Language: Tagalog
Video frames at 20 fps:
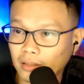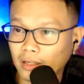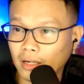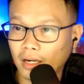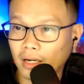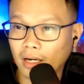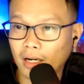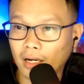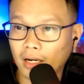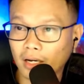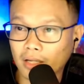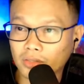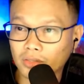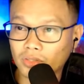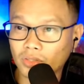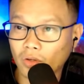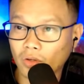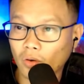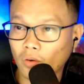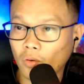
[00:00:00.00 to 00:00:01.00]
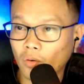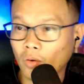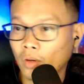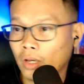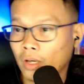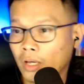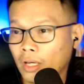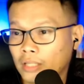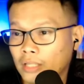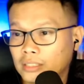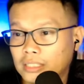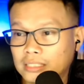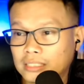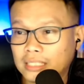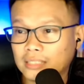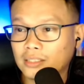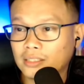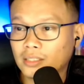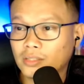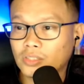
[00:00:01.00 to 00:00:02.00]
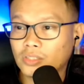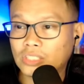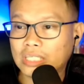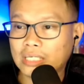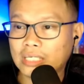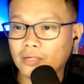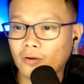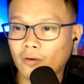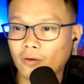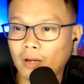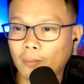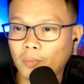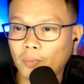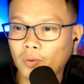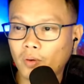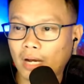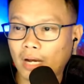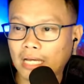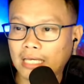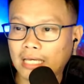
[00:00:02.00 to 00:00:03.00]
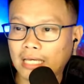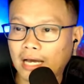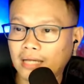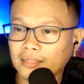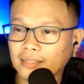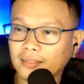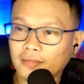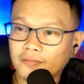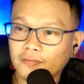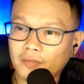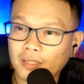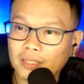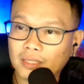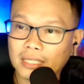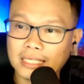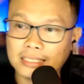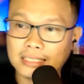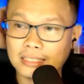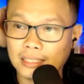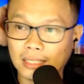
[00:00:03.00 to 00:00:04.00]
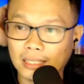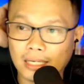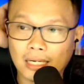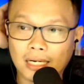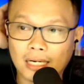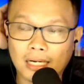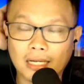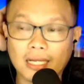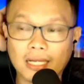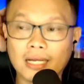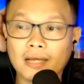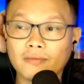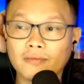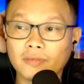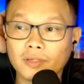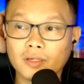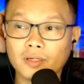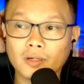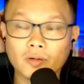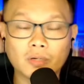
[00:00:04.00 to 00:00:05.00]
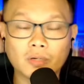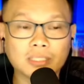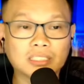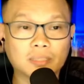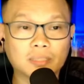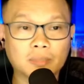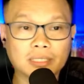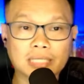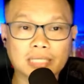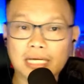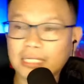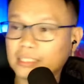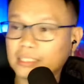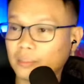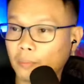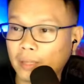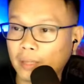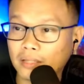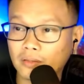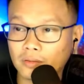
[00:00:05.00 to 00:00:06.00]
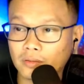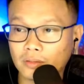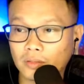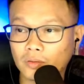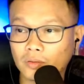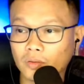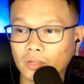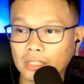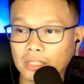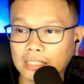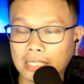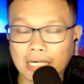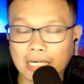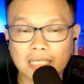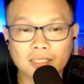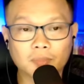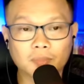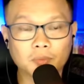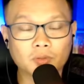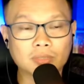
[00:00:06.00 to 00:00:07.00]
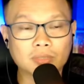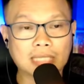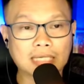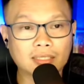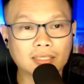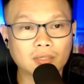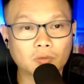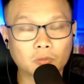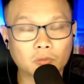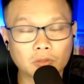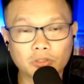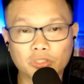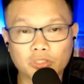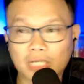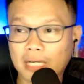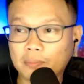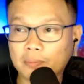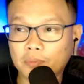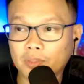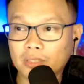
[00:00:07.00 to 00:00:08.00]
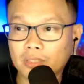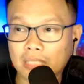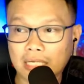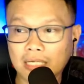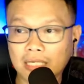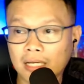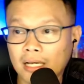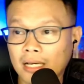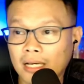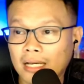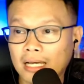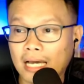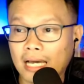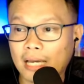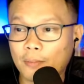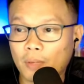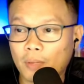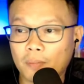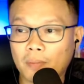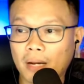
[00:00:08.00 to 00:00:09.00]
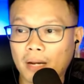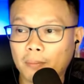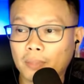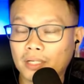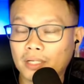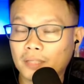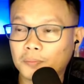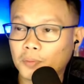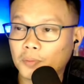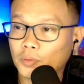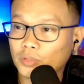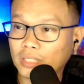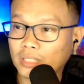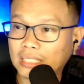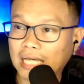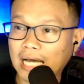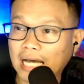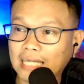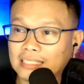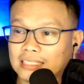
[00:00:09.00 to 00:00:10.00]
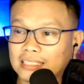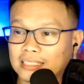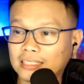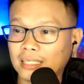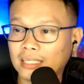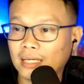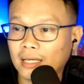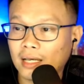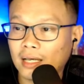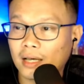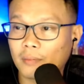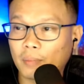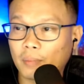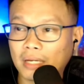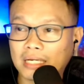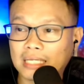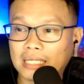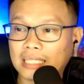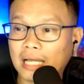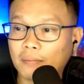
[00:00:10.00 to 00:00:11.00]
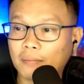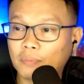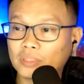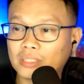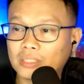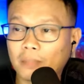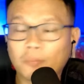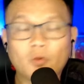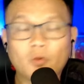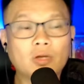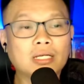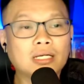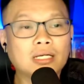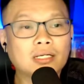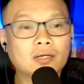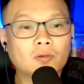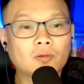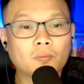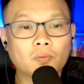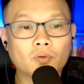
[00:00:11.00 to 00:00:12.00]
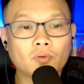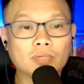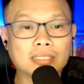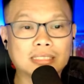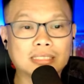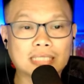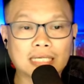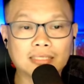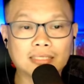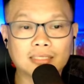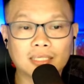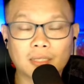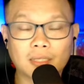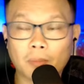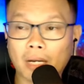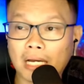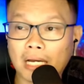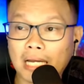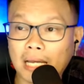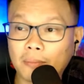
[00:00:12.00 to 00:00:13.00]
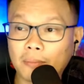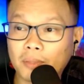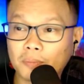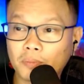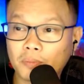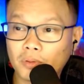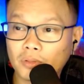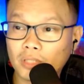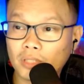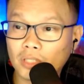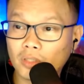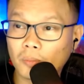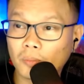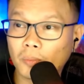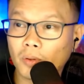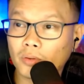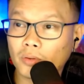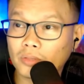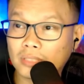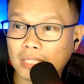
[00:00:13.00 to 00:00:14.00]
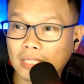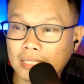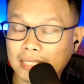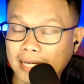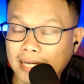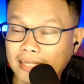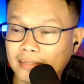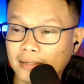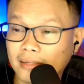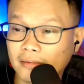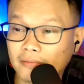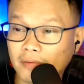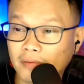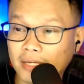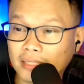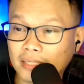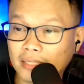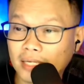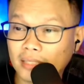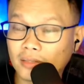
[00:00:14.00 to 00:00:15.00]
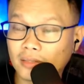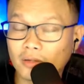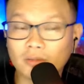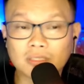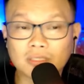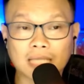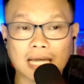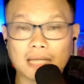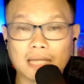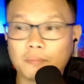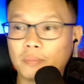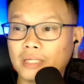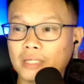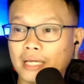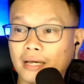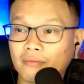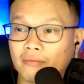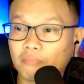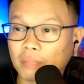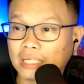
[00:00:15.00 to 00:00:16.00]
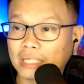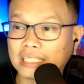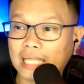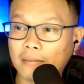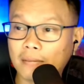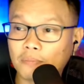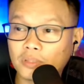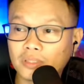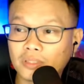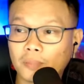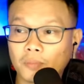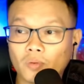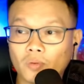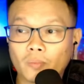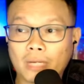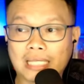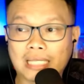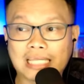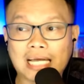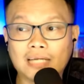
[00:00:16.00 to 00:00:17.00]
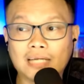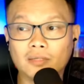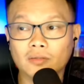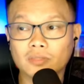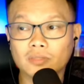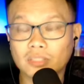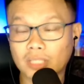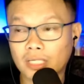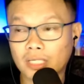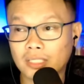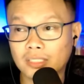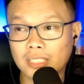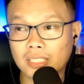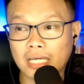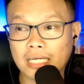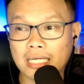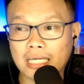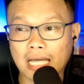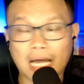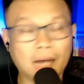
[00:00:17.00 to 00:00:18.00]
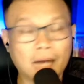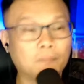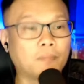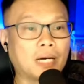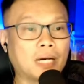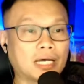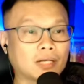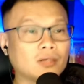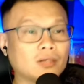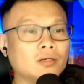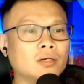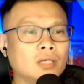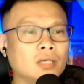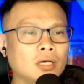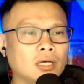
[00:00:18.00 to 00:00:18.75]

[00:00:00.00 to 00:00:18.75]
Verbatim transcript: Uh, so, si Jinjiro Sugio po ay undefeated, uh, ah, 11-0 at samantala si Pedro Tudura ng ating pong dating world champion din ay magbabalik po sa taas. Pagkatapos siya po ay nagkaroon po ng tsansa na makalaban po dito po sa title fight na ito sa IBF pagkatapos niya pong matalo si Jake Amparo.